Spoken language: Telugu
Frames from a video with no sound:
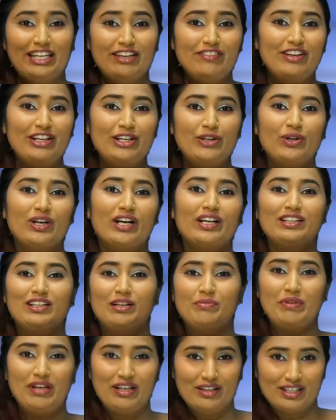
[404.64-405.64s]
ఈ వీడియో కనుక
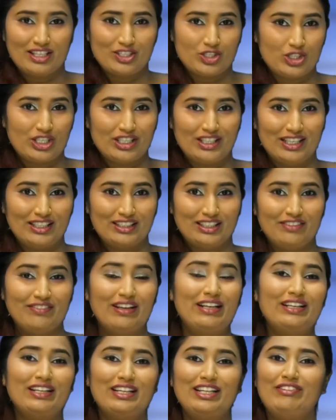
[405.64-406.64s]
మీకు నచ్చినట్లయితే
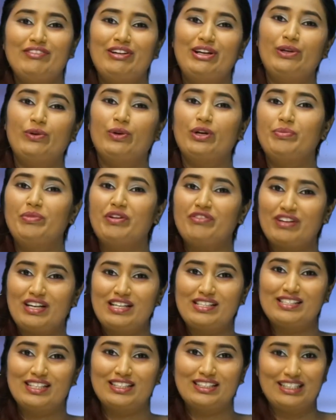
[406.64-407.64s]
వెంటనే ఈ వీడియోని మీ
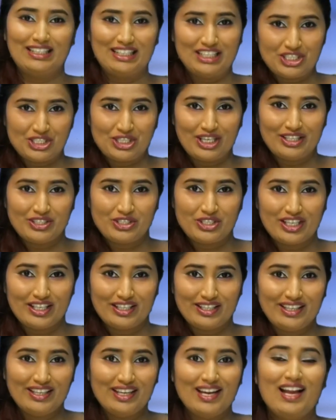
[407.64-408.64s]
ఫ్రెండ్స్ అందరికీ షేర్
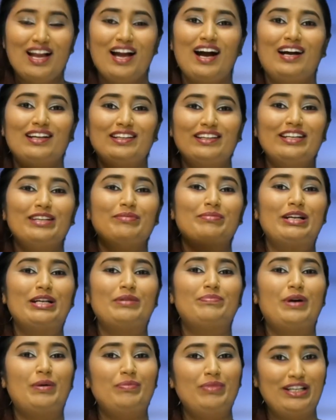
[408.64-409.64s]
చేయండి అలానే మన
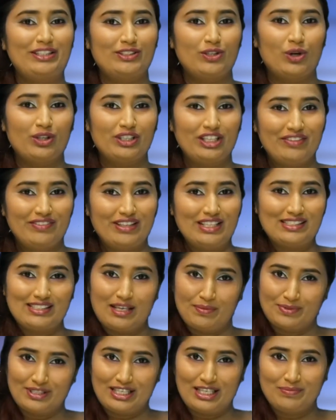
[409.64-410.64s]
పబ్లిక్ టాక్ టీవీని
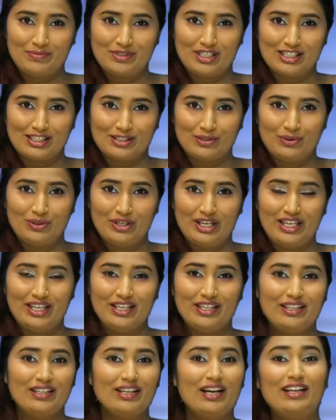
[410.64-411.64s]
సబ్స్క్రైబ్ చేసుకోండి
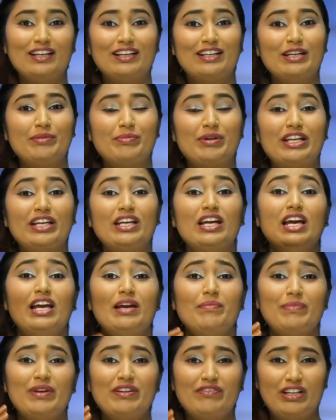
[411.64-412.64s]
అలానే మరి
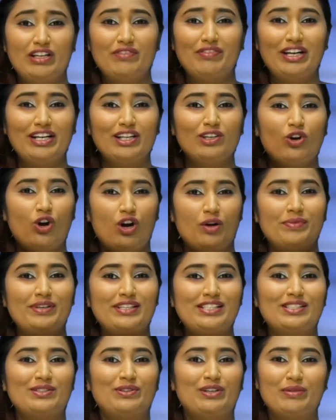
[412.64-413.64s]
మీ విలువైన
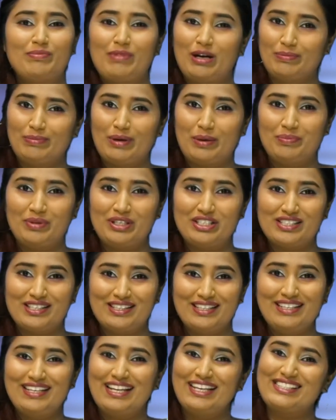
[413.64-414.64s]
కామెంట్స్ని కూడా మాకు
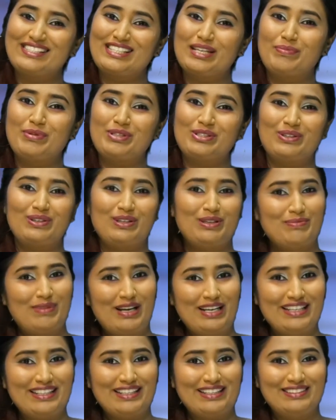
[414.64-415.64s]
పంపించండి నెక్స్ట్ ఎపిసోడ్లో
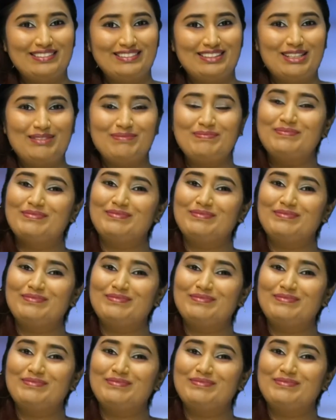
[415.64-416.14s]
మళ్ళీ కలుద్దాం